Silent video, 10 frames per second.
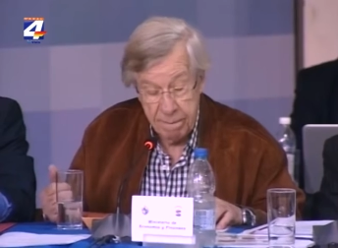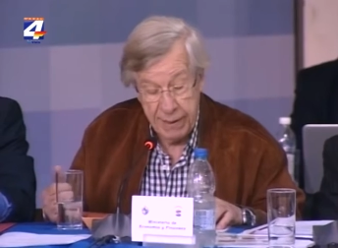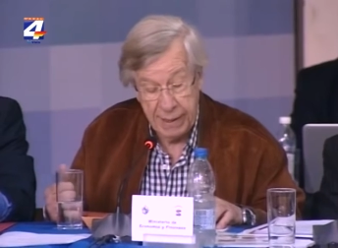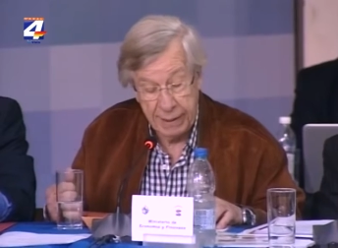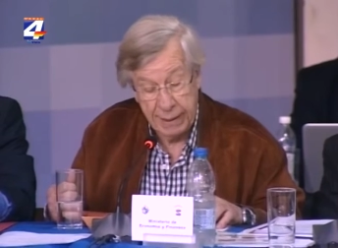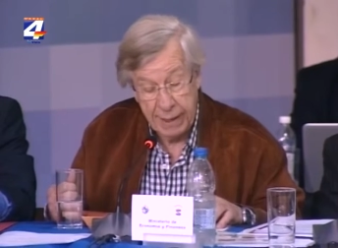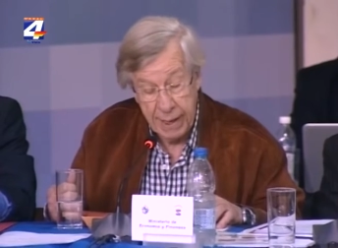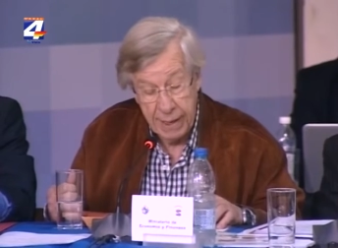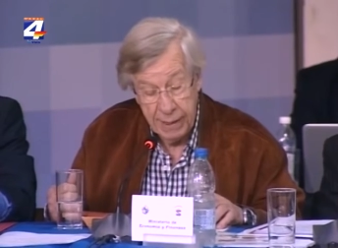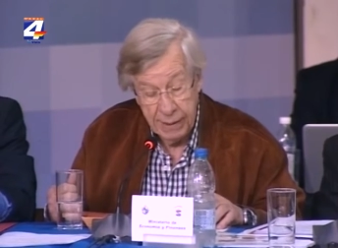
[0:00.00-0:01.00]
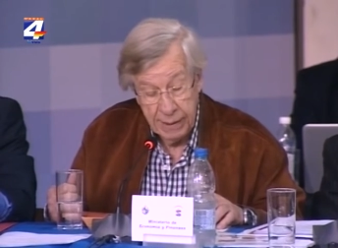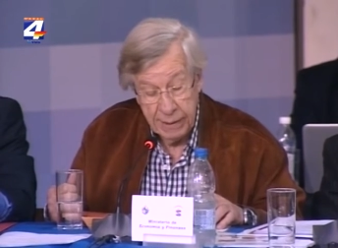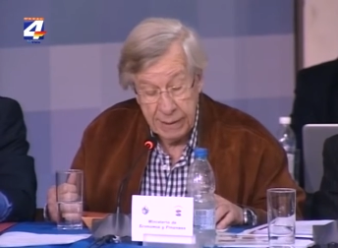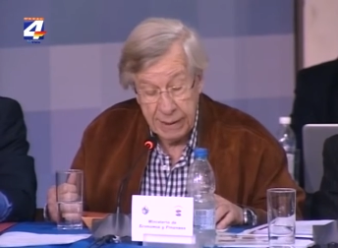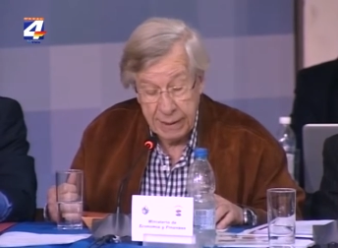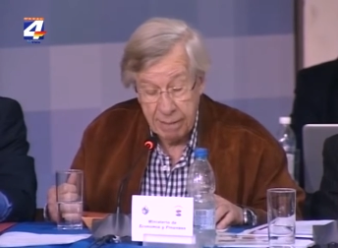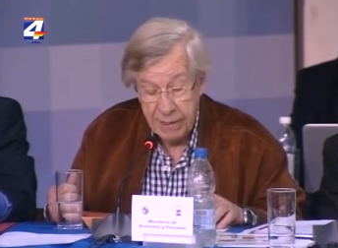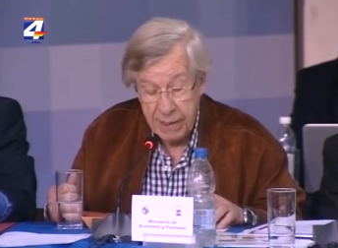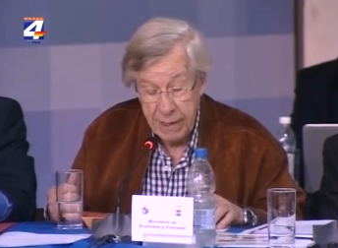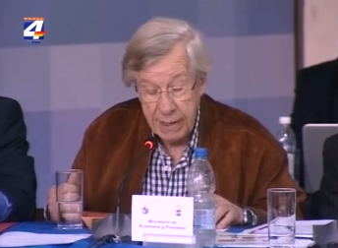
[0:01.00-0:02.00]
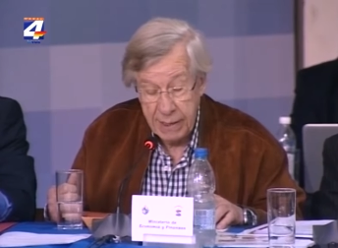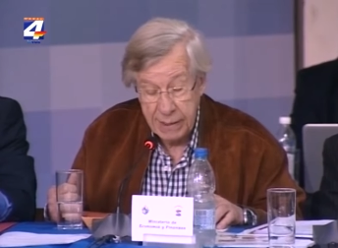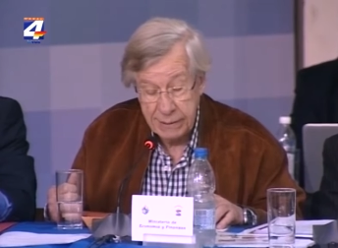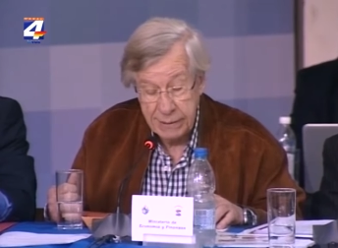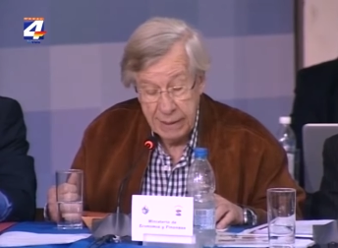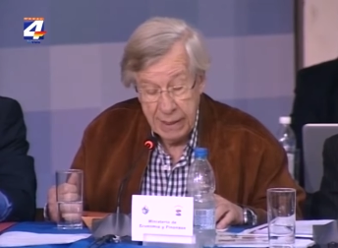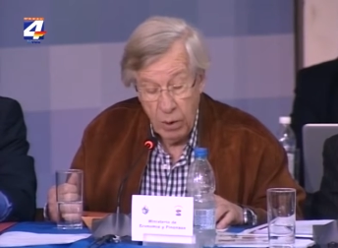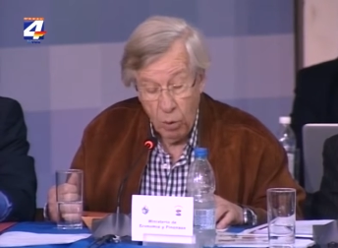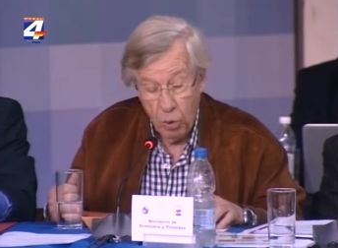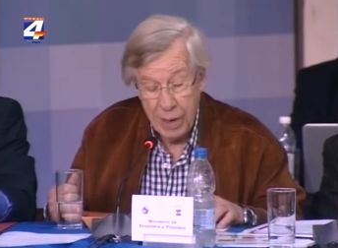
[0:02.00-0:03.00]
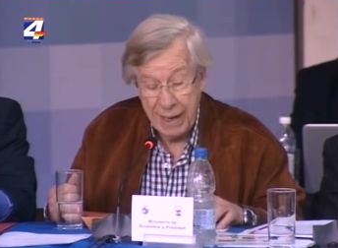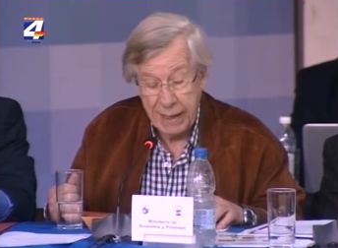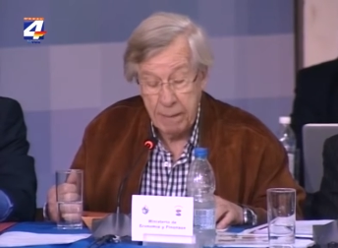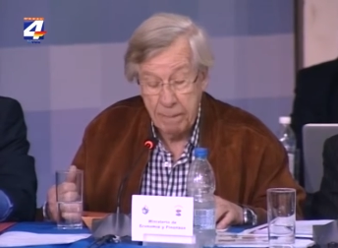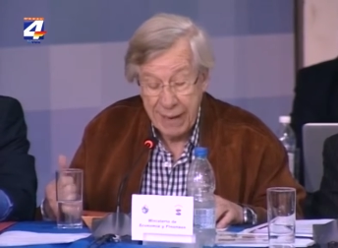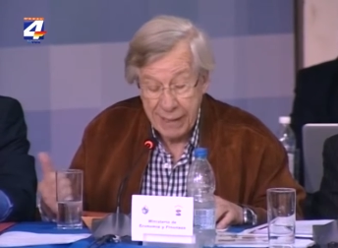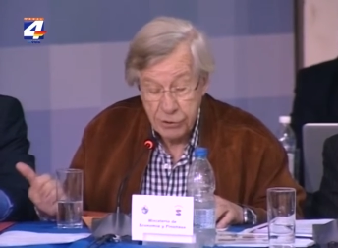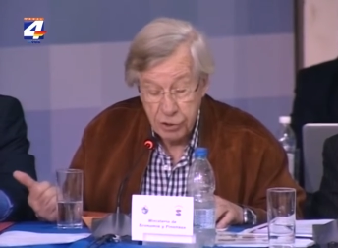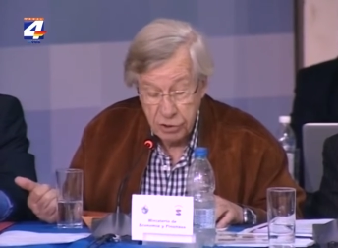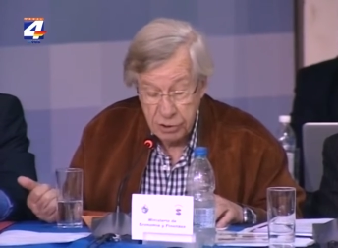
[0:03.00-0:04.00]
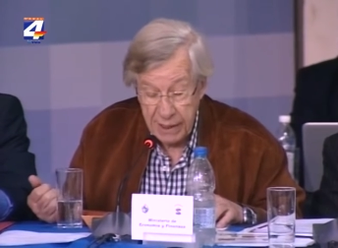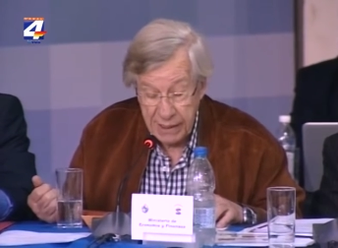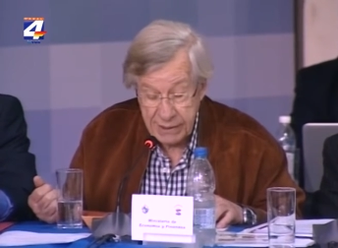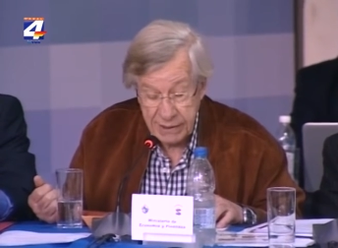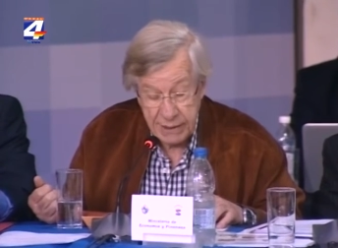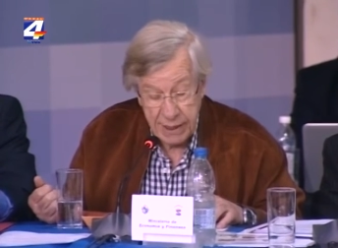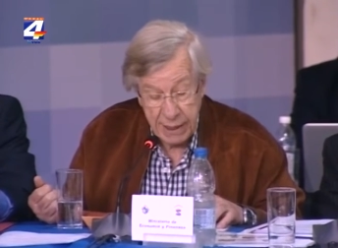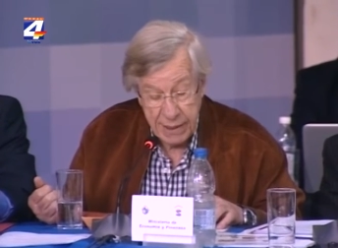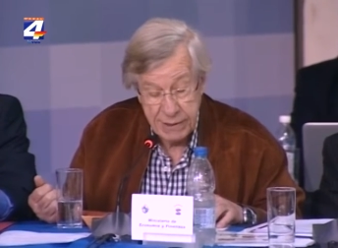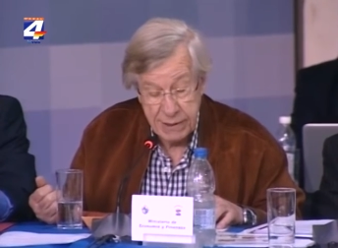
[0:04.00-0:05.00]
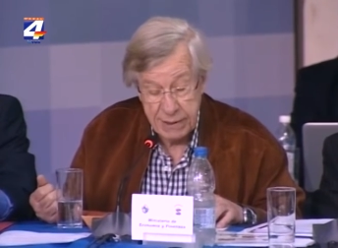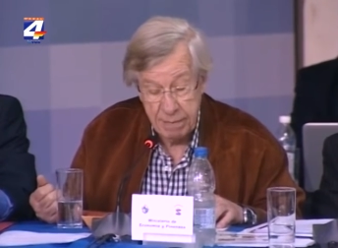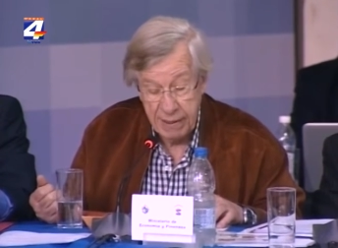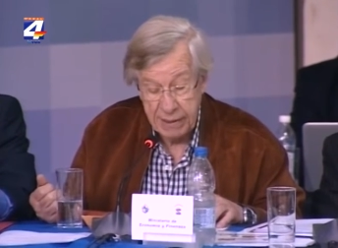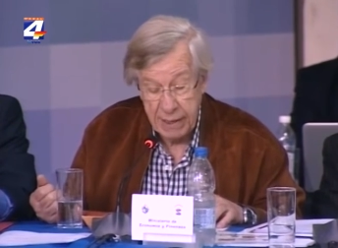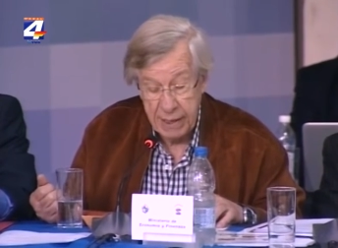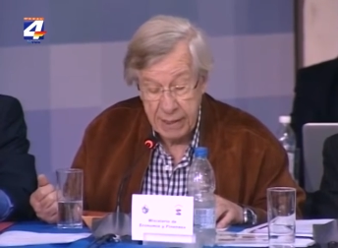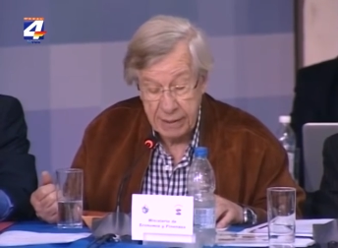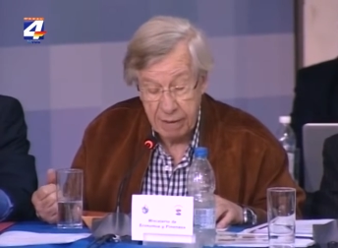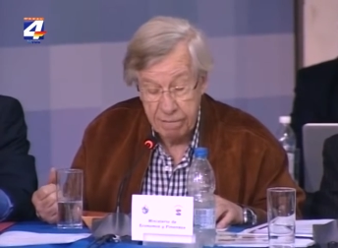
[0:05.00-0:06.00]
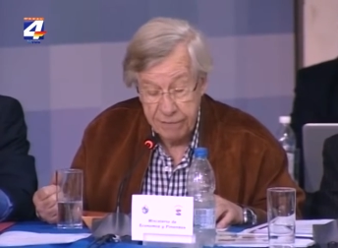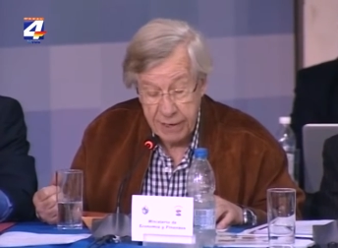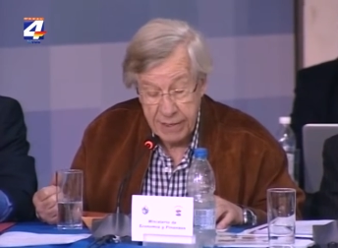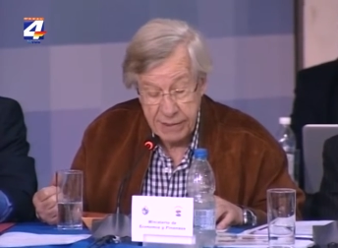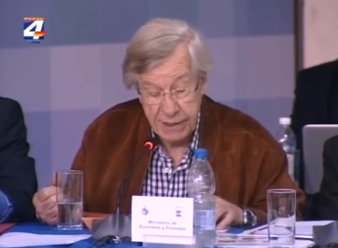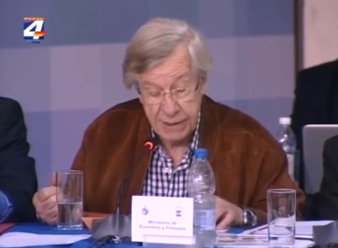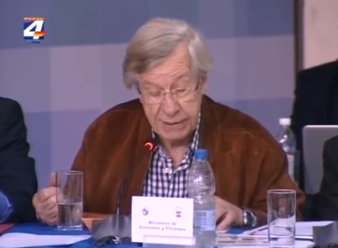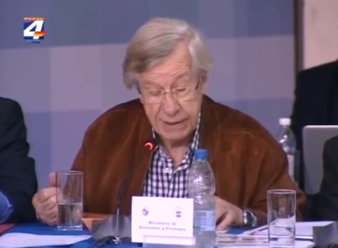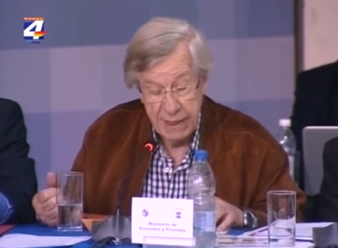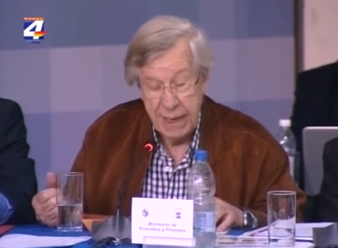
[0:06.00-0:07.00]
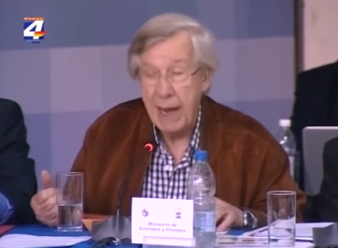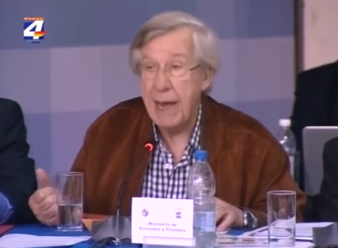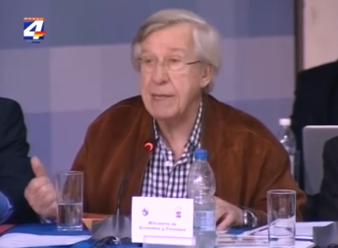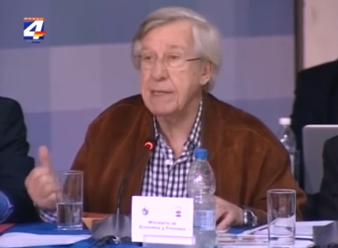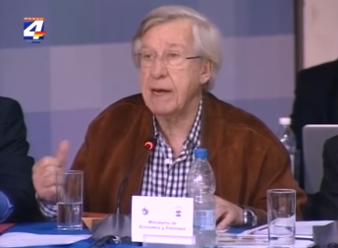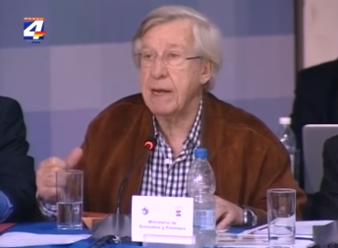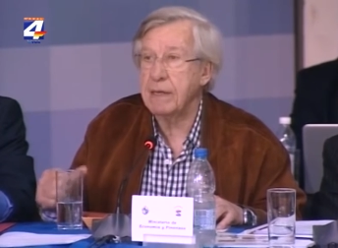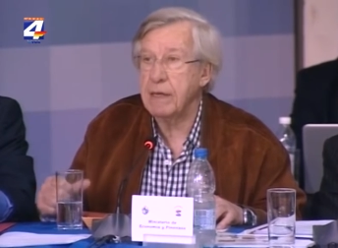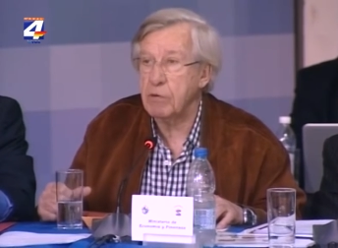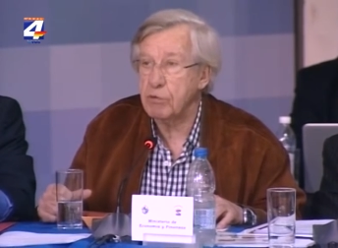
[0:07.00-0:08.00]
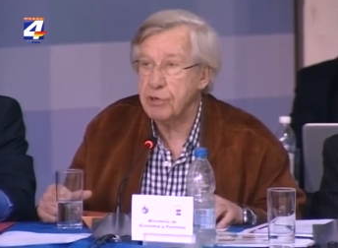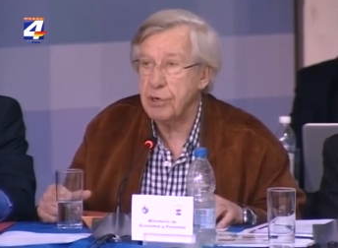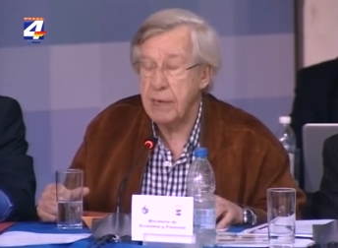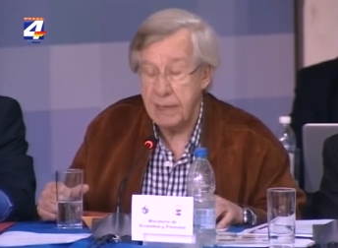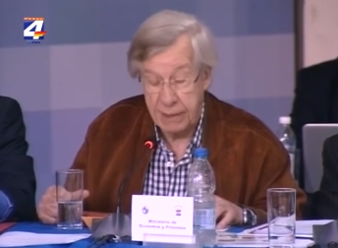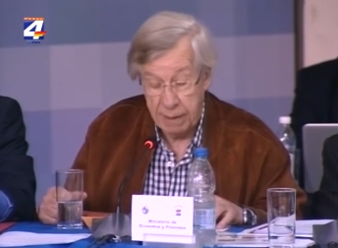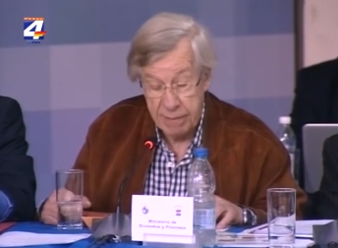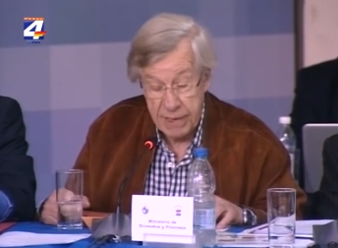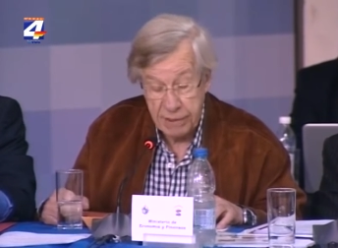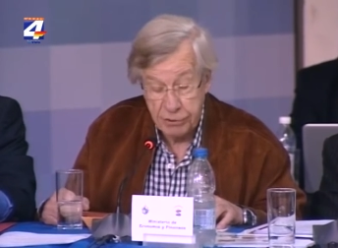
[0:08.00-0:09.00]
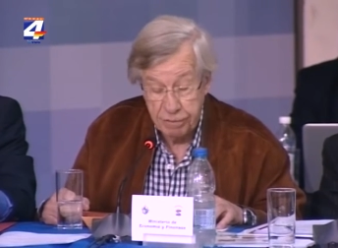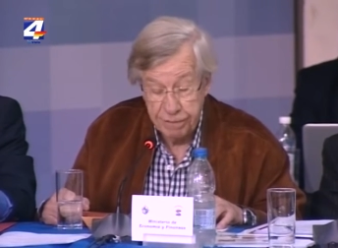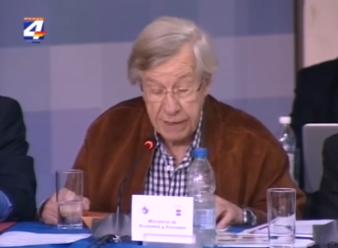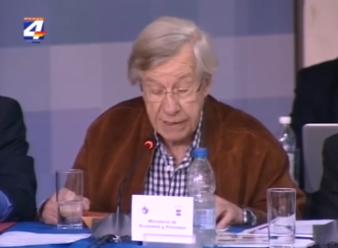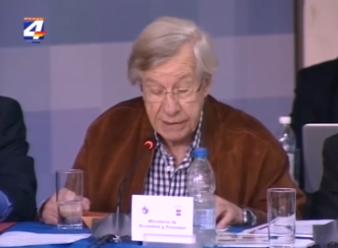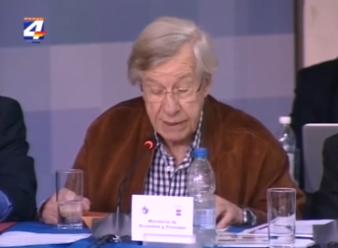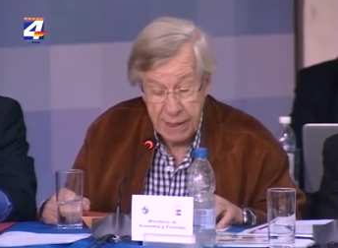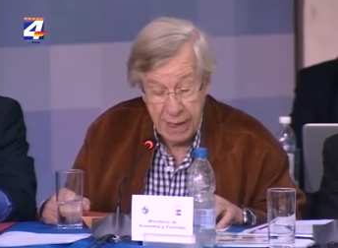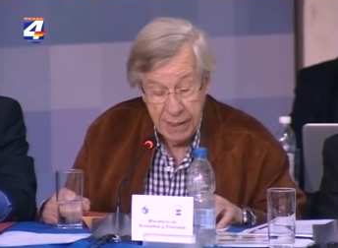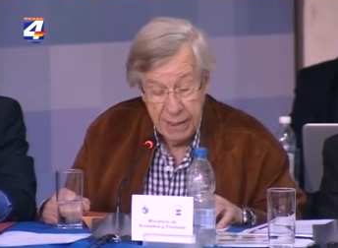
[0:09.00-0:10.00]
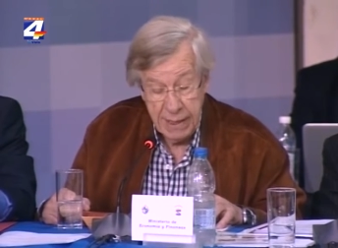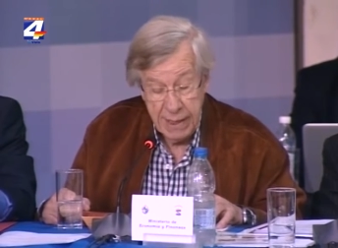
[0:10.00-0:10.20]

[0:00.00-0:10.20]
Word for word: en práctica de estas medidas, una equiparación de las exigencias en materia de transferencias entre instituciones de intermediación financiera